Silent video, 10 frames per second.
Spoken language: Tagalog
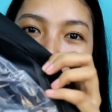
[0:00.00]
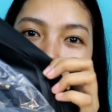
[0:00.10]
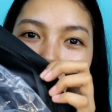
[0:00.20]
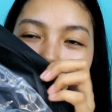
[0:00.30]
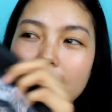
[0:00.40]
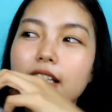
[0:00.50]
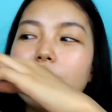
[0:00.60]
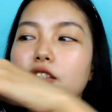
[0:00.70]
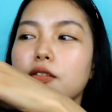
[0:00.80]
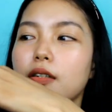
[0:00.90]
Ayun yung
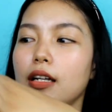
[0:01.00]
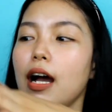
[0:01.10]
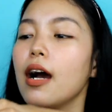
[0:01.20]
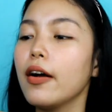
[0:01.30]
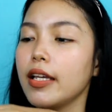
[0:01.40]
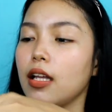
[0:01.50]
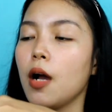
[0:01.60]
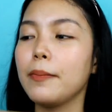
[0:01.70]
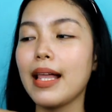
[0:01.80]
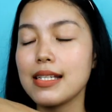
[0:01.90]
itsura. Ah, okay.
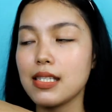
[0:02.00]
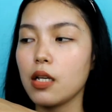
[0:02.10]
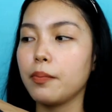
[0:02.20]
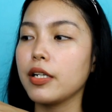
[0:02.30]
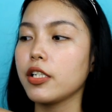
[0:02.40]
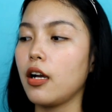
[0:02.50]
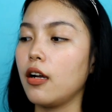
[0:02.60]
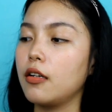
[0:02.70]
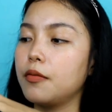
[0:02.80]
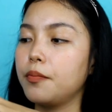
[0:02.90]
Naka-plastic pa siya.
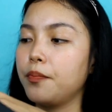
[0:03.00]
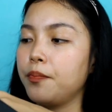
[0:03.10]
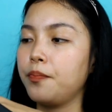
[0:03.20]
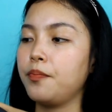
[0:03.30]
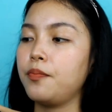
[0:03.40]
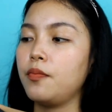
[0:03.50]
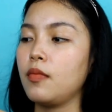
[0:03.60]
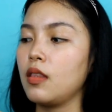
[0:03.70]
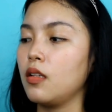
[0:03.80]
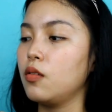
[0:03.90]

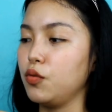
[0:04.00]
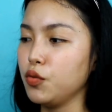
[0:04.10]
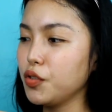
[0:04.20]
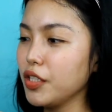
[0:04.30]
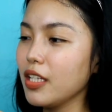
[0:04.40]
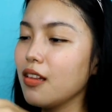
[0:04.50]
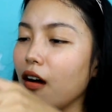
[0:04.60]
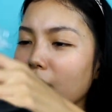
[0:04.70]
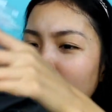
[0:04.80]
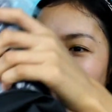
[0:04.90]
Uy, ang laki!